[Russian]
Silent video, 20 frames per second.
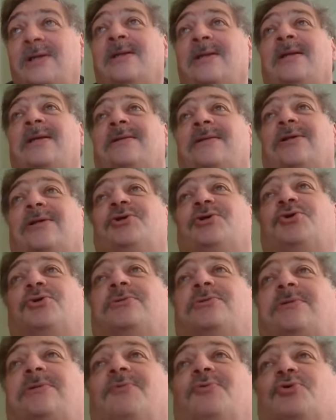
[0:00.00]
насчет
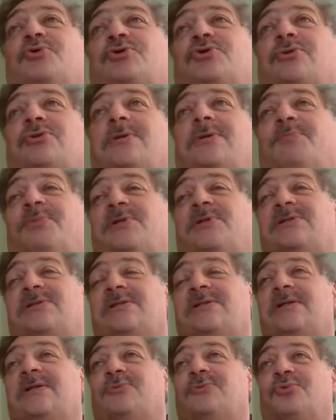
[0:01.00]
того, что
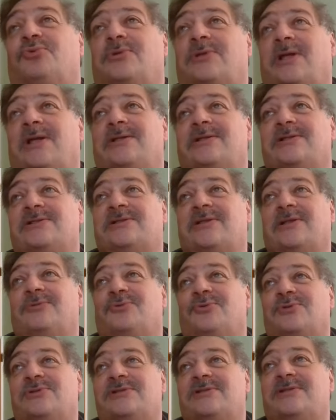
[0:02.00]
президент Украины
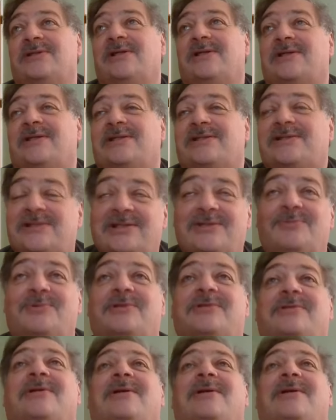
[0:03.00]
становится нелегитимен.